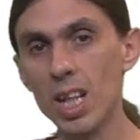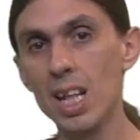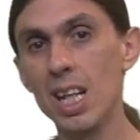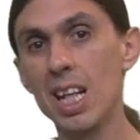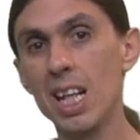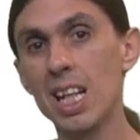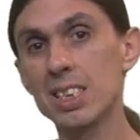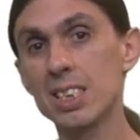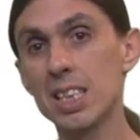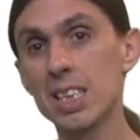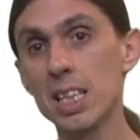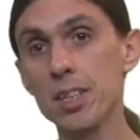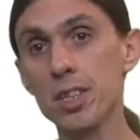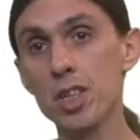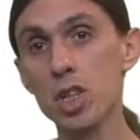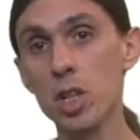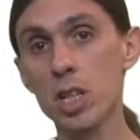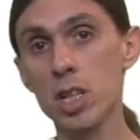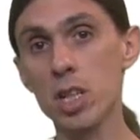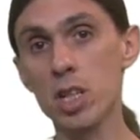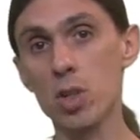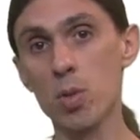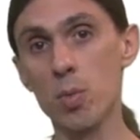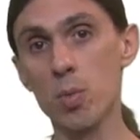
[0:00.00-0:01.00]
las
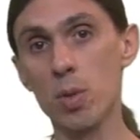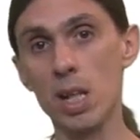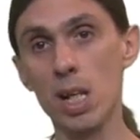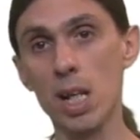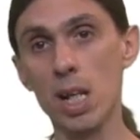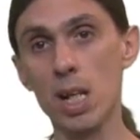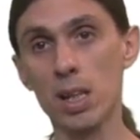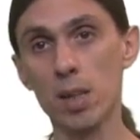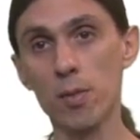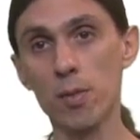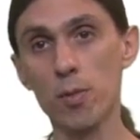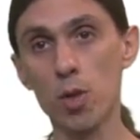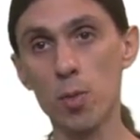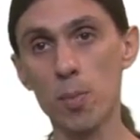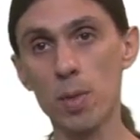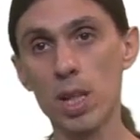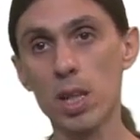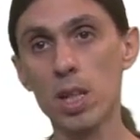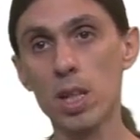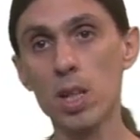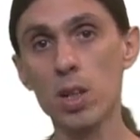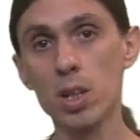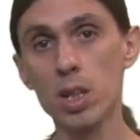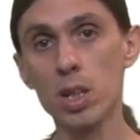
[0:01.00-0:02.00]
tensiones sobre las
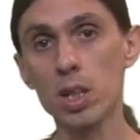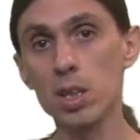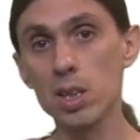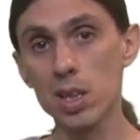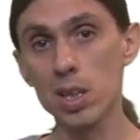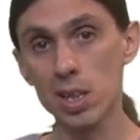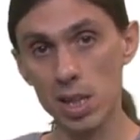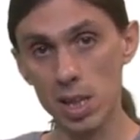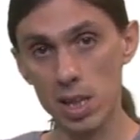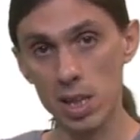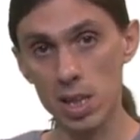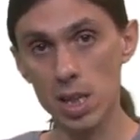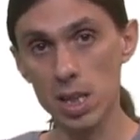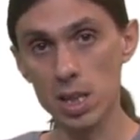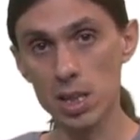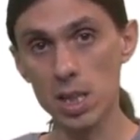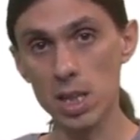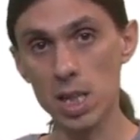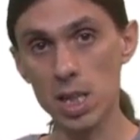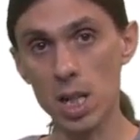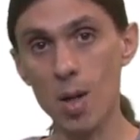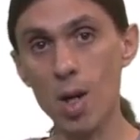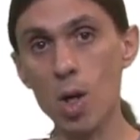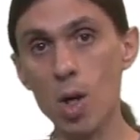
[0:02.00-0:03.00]
deformaciones, es decir,
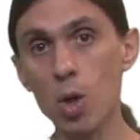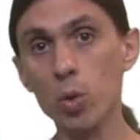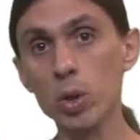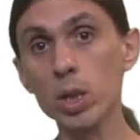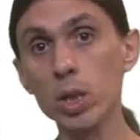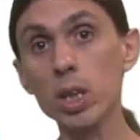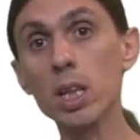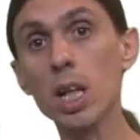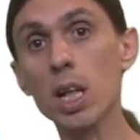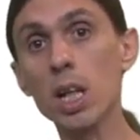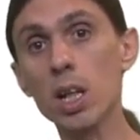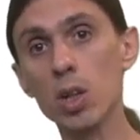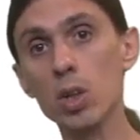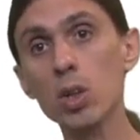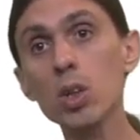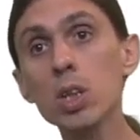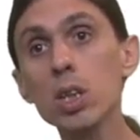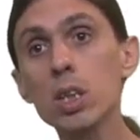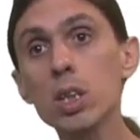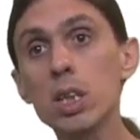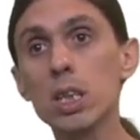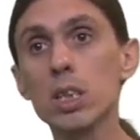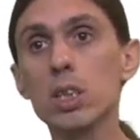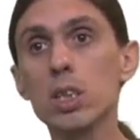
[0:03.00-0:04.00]
ese trabajo
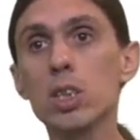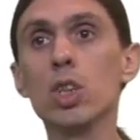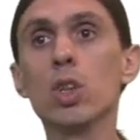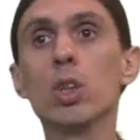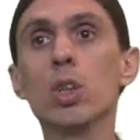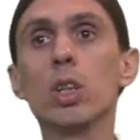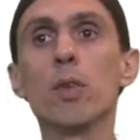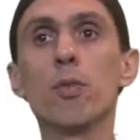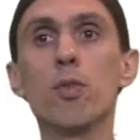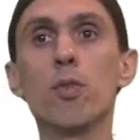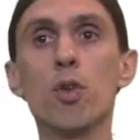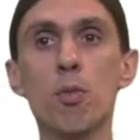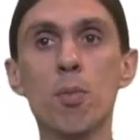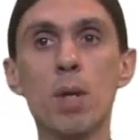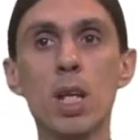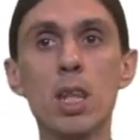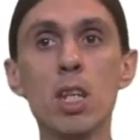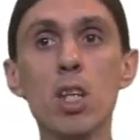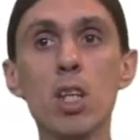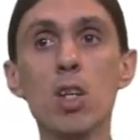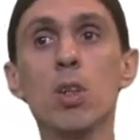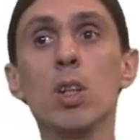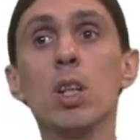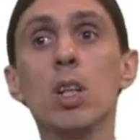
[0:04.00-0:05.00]
interno, tensión de
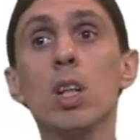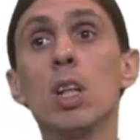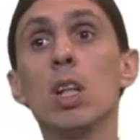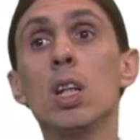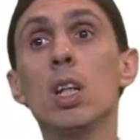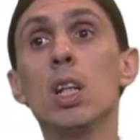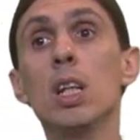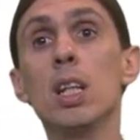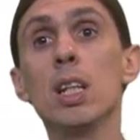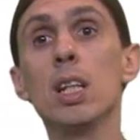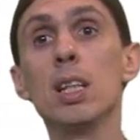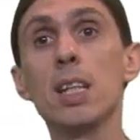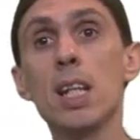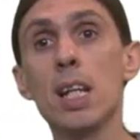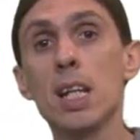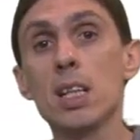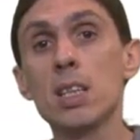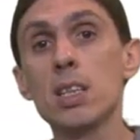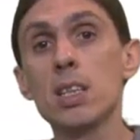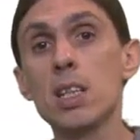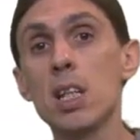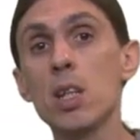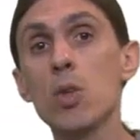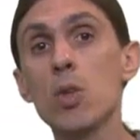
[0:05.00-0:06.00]
formación, tiene
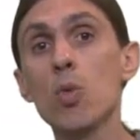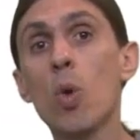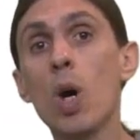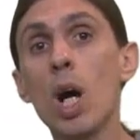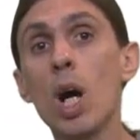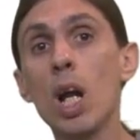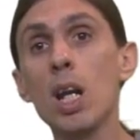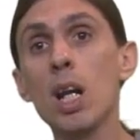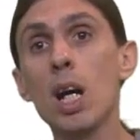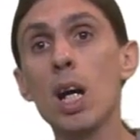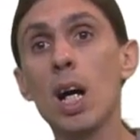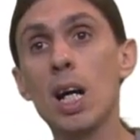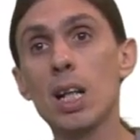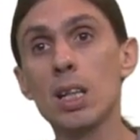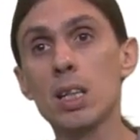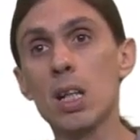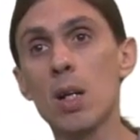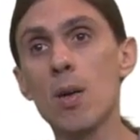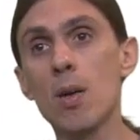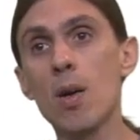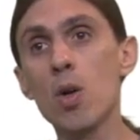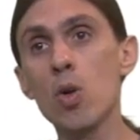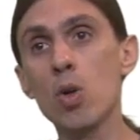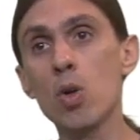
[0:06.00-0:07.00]
que ser igual al
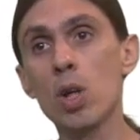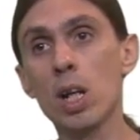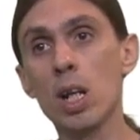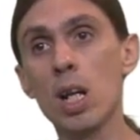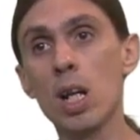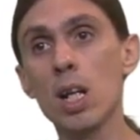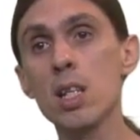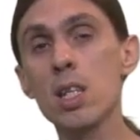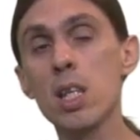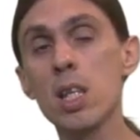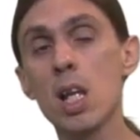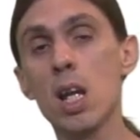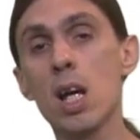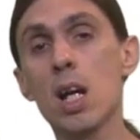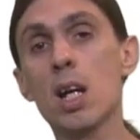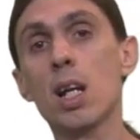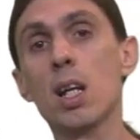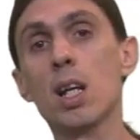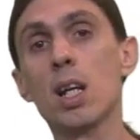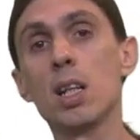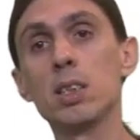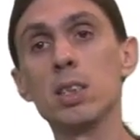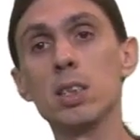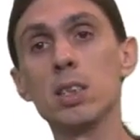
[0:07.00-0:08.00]
trabajo que realizan las
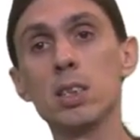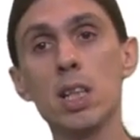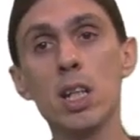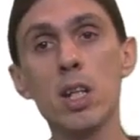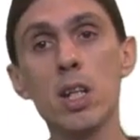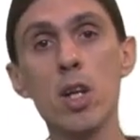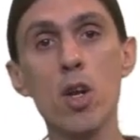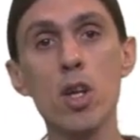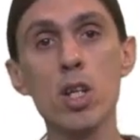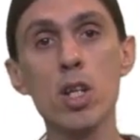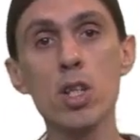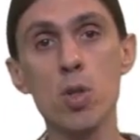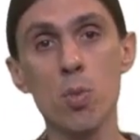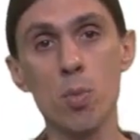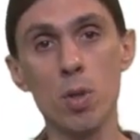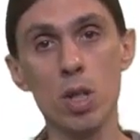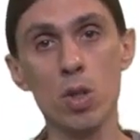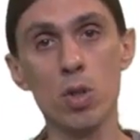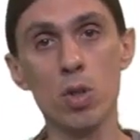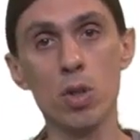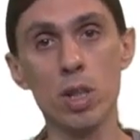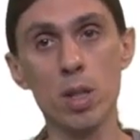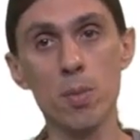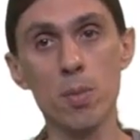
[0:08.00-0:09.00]
cargas exteriores sobre
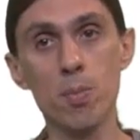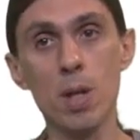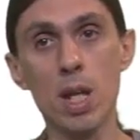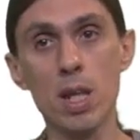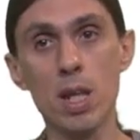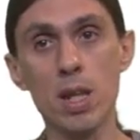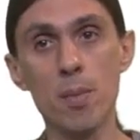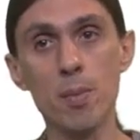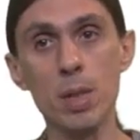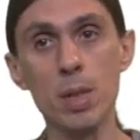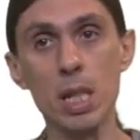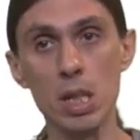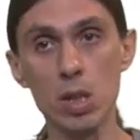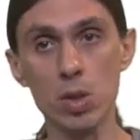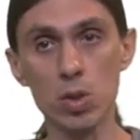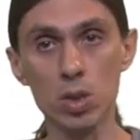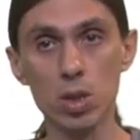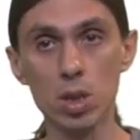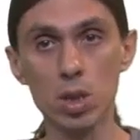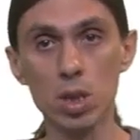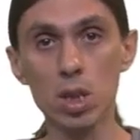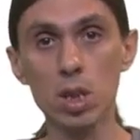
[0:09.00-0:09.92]
los desplazamientos.